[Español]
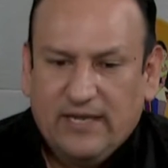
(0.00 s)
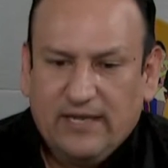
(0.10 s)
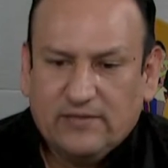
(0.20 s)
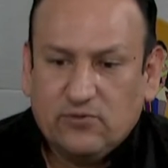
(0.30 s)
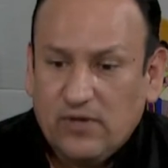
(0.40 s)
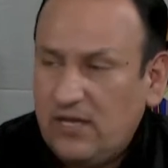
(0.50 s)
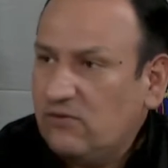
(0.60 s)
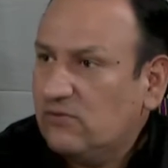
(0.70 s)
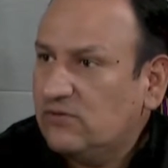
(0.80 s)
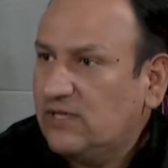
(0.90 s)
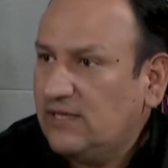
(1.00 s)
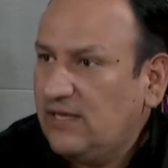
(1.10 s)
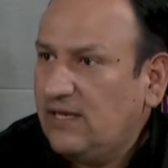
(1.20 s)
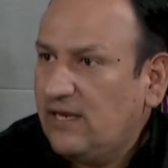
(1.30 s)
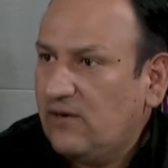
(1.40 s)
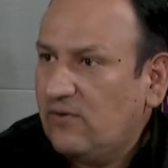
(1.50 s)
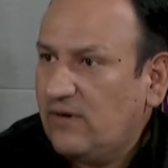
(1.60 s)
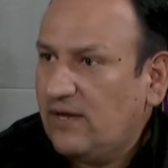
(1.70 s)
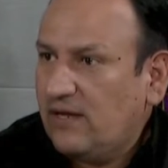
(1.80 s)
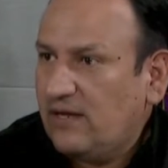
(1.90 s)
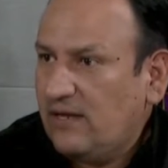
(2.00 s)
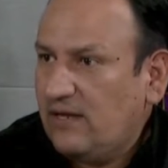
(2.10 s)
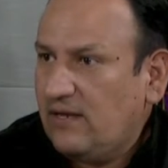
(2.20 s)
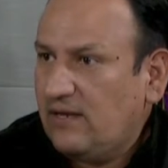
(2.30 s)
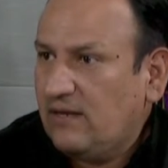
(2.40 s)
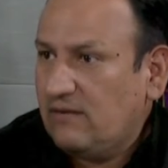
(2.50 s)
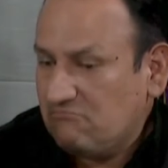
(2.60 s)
Eh, son ellos los que tienen ahora eh,